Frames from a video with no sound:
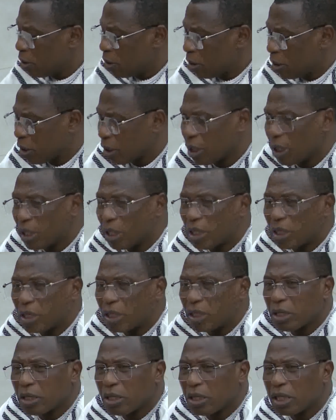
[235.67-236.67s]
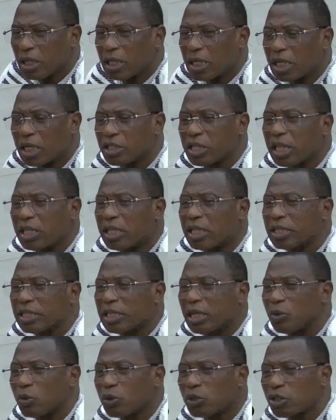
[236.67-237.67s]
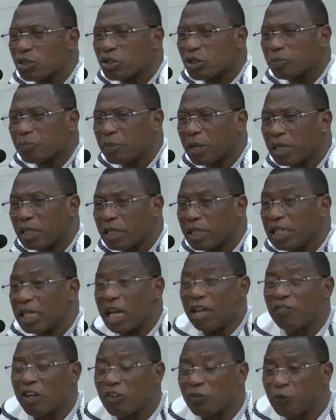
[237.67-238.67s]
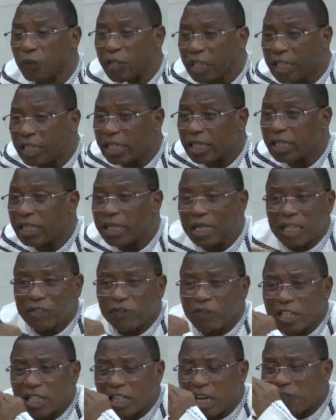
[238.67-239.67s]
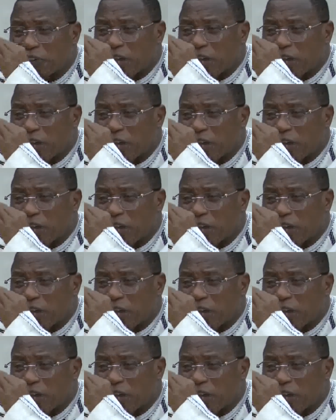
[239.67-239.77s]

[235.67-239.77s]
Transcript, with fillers: et euh, là, dans un dialogue que je parle, il avait fini, il avait